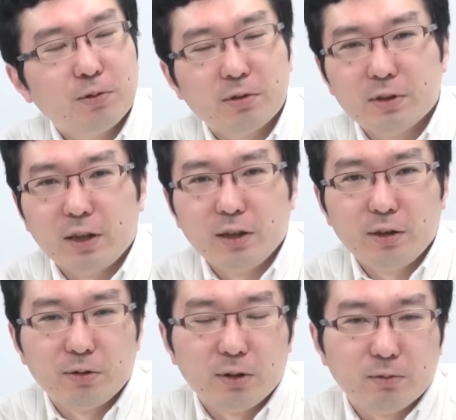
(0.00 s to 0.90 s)
の3
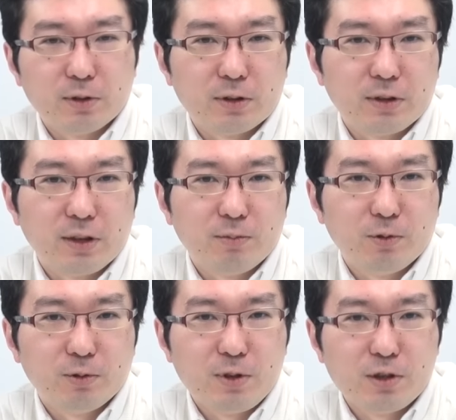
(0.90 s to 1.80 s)
連休でもですね
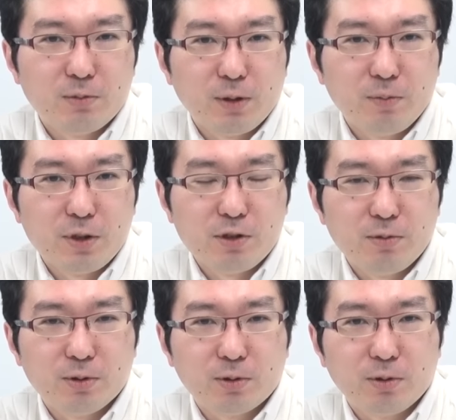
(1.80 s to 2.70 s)
もう20万ページ
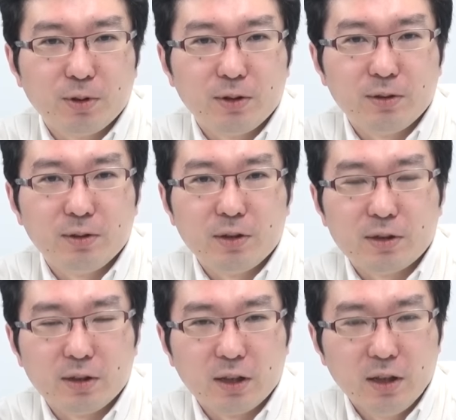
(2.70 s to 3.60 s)
を超えるで
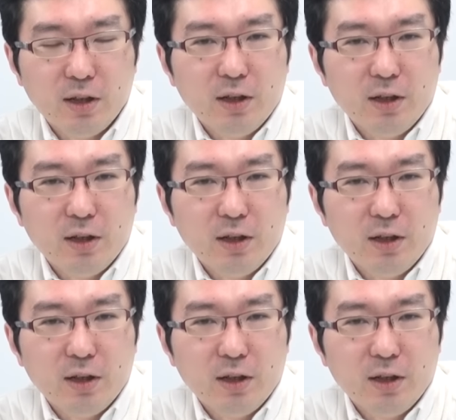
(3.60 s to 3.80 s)
すね